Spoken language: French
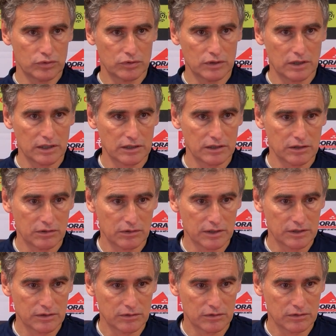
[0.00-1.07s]
de
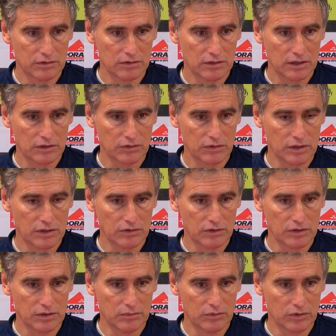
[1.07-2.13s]
l'articulation. L'articulation a
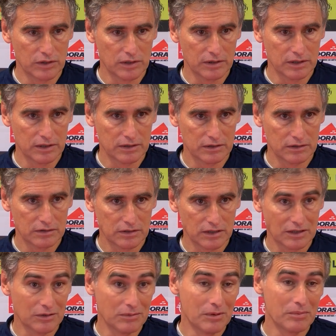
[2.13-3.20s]
été bloquée euh,
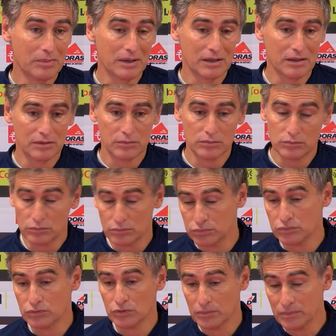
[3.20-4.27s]
certainement par un
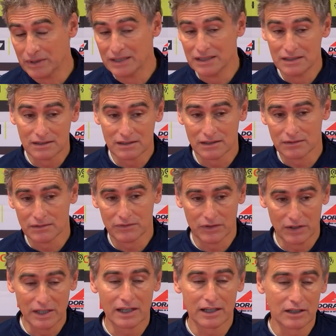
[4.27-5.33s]
bout de ménisque.
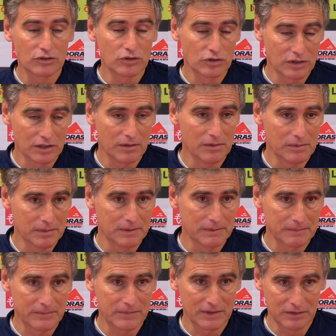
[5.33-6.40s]
Enfin, il y a quelque chose quand même.
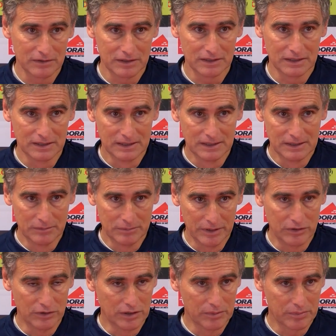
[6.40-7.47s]
Hein.
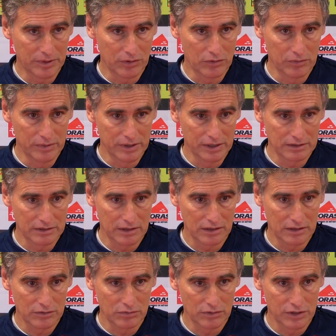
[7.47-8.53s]
Maintenant, après Romain, ça
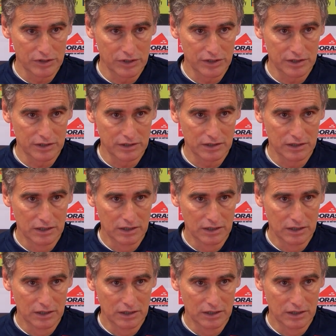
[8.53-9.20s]
l'a soulagé tout euh,